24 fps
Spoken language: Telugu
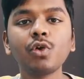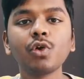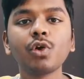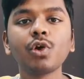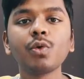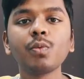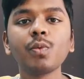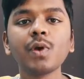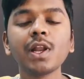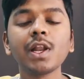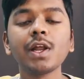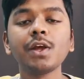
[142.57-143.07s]
మీకు
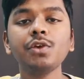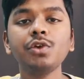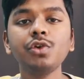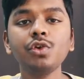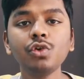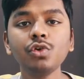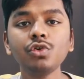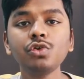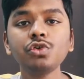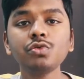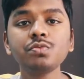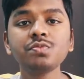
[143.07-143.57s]
ఒకవేళ
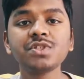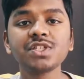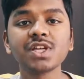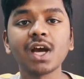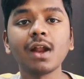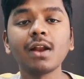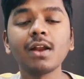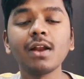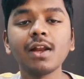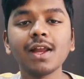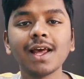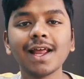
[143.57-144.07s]
యూట్యూబ్
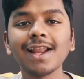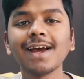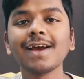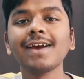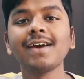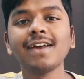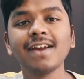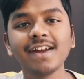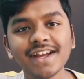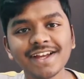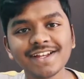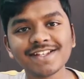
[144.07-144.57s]
ఛానల్ ఎలా
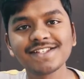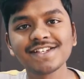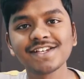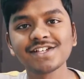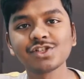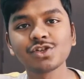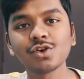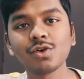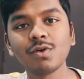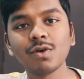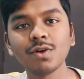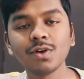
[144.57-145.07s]
క్రియేట్
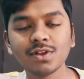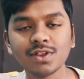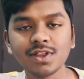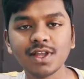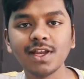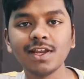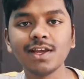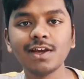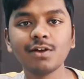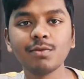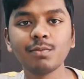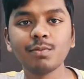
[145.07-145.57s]
చేసుకోవాలో
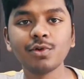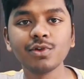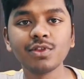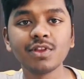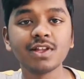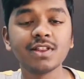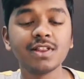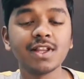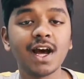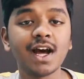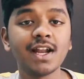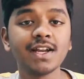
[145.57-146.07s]

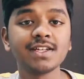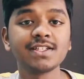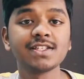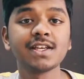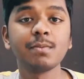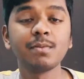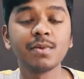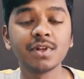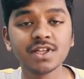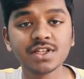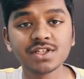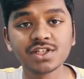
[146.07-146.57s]
తెలియకపోతే దానికి
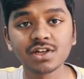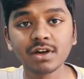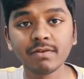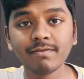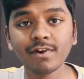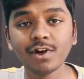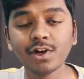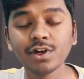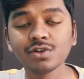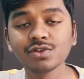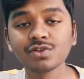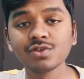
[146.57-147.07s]
సంబంధించిన
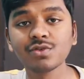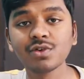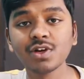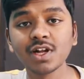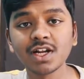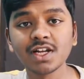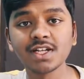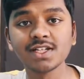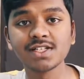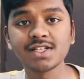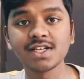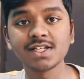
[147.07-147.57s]
వీడియోస్
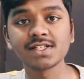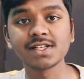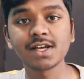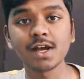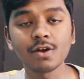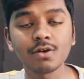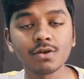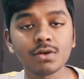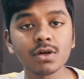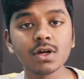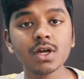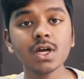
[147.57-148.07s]
కూడా నేను
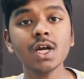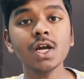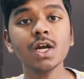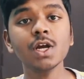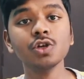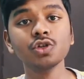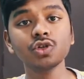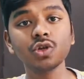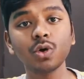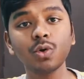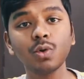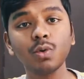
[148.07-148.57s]
చేశాను
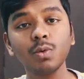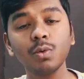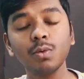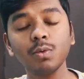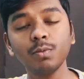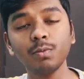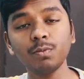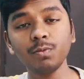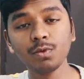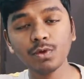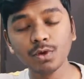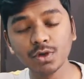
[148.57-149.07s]
సో
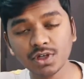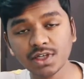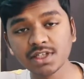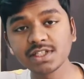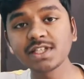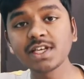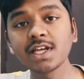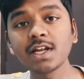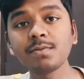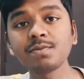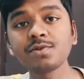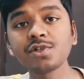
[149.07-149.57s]

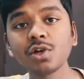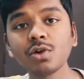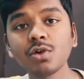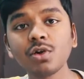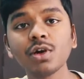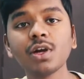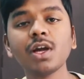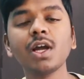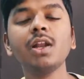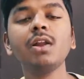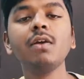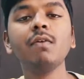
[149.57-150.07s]

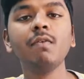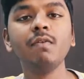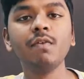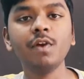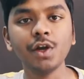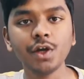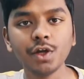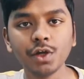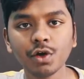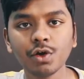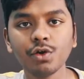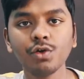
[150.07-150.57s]
డిస్క్రిప్షన్లో వెళ్ళి
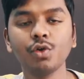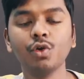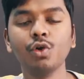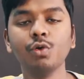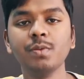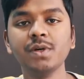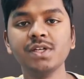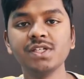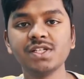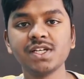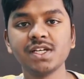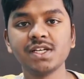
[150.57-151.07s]
వీడియోని
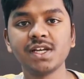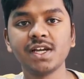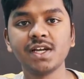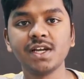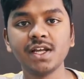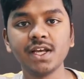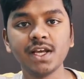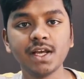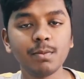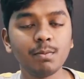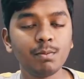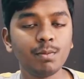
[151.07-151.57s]
ఓపెన్
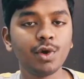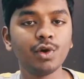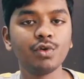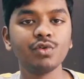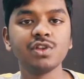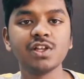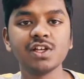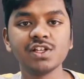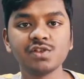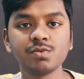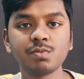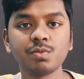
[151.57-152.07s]
చేయండి
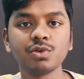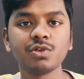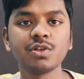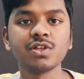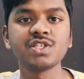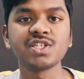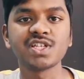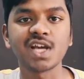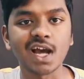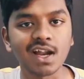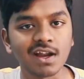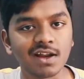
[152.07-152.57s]
మీకు
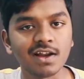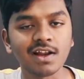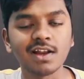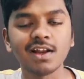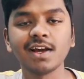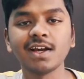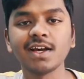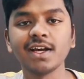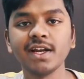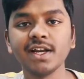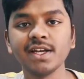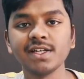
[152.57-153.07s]
తెలిసిపోతే ఛానల్
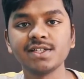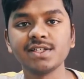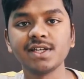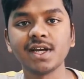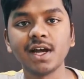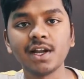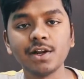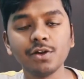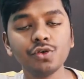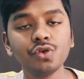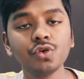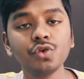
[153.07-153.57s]
ఎలా క్రియేట్
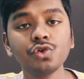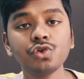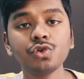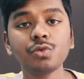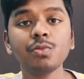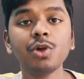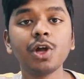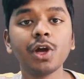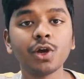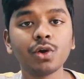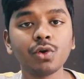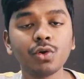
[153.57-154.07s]
చేయాలి
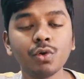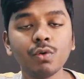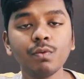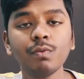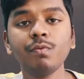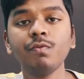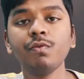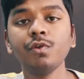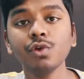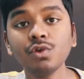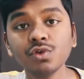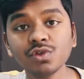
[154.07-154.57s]
యూట్యూబ్లో ఎక్కువ
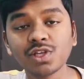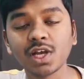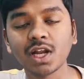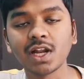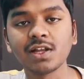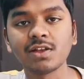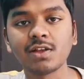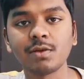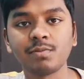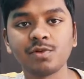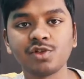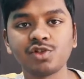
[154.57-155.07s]
వ్యూస్
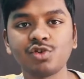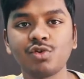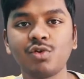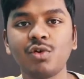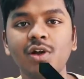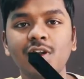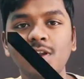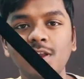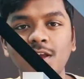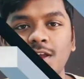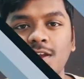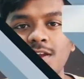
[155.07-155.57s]
ఎలా
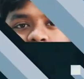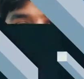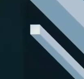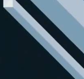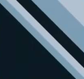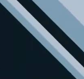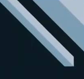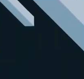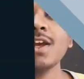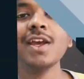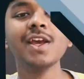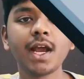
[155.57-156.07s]
తెప్పించుకోవాలి
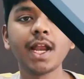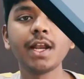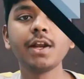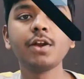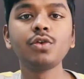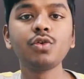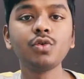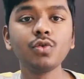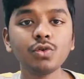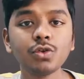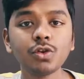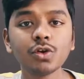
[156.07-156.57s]
అనేది
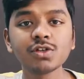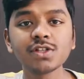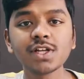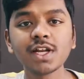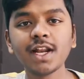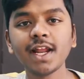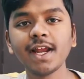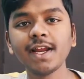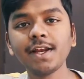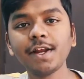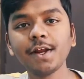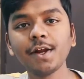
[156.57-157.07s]
అండ్ టూ
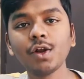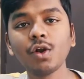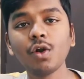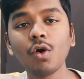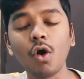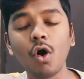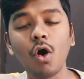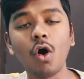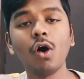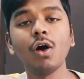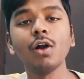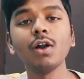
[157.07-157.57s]
థౌజండ్
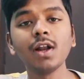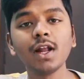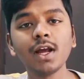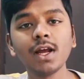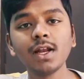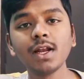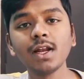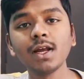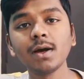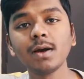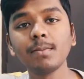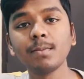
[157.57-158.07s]
ఎయిటీన్లో
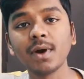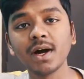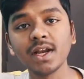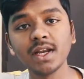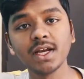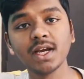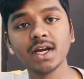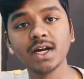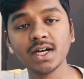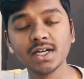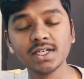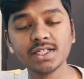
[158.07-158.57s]
ఆన్లైన్లో
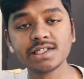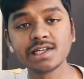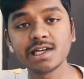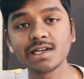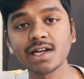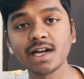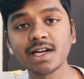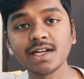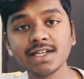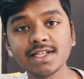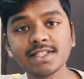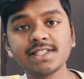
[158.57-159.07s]
మనీ ఎర్న్
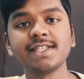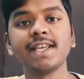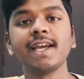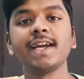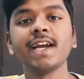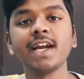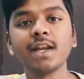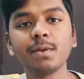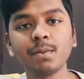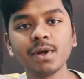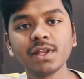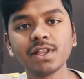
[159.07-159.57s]
చేయడానికి
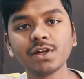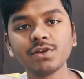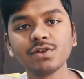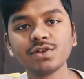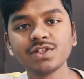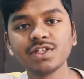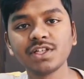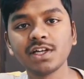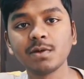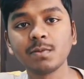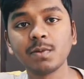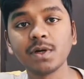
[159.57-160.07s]
సెకండ్ మెథడ్
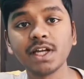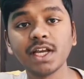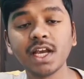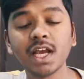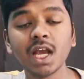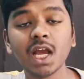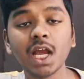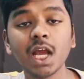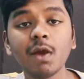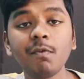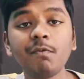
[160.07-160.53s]
వచ్చేటప్పటికి